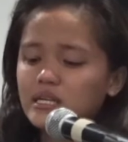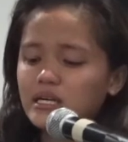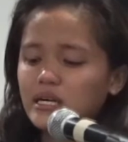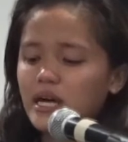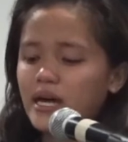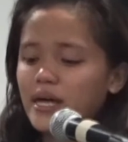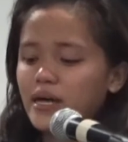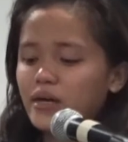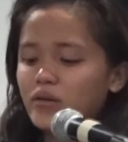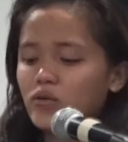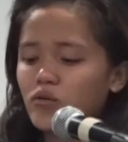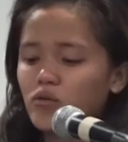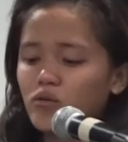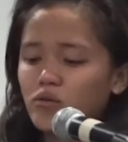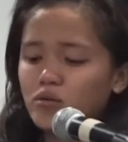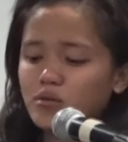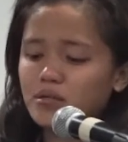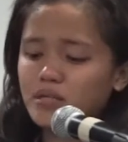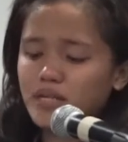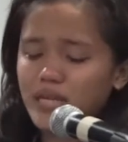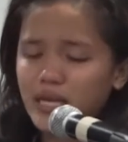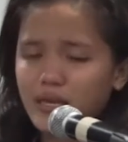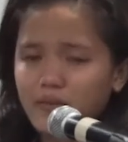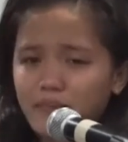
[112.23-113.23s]
kaya
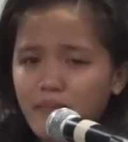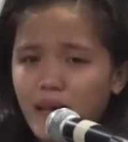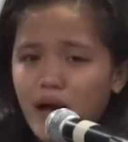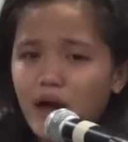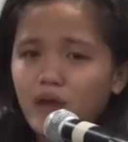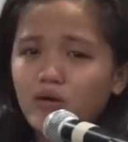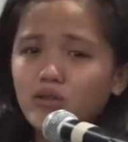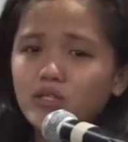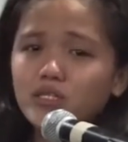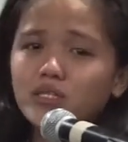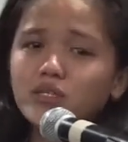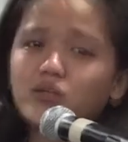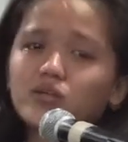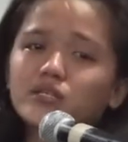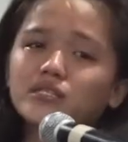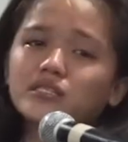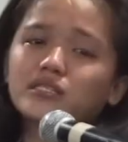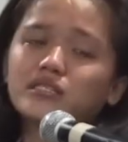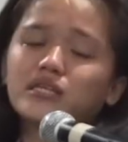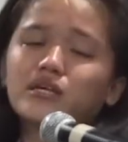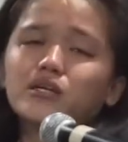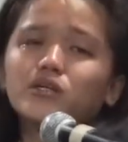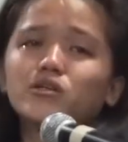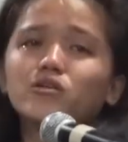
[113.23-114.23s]
kong ibangon yung,
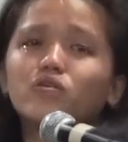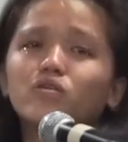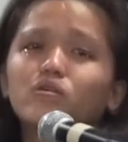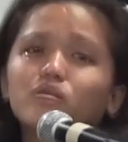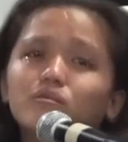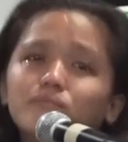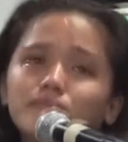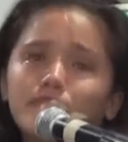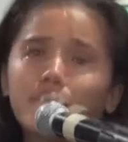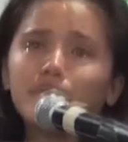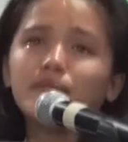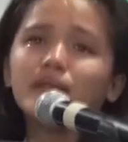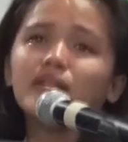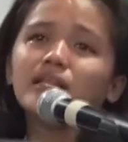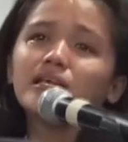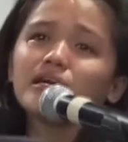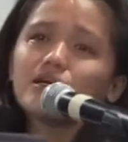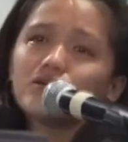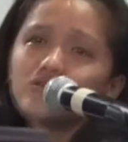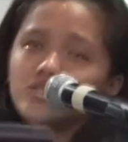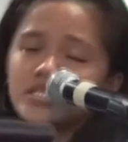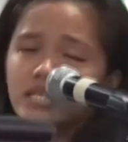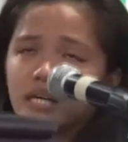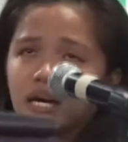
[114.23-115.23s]
yung
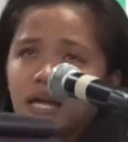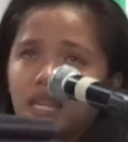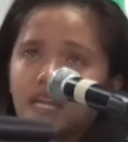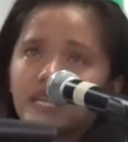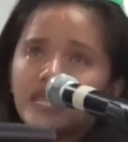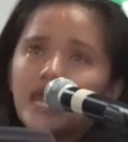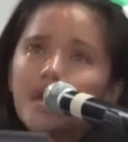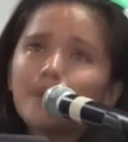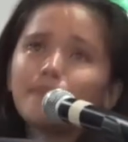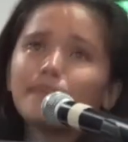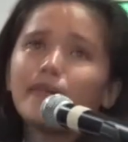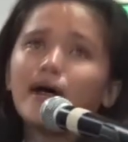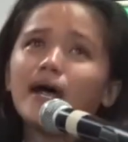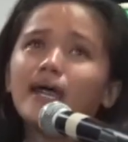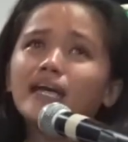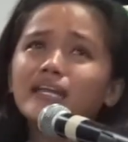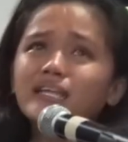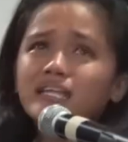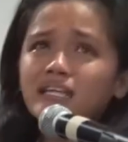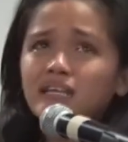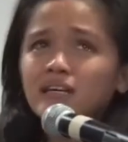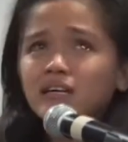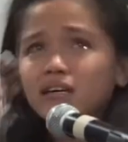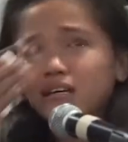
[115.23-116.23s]
pamilya ko sa kahirapan.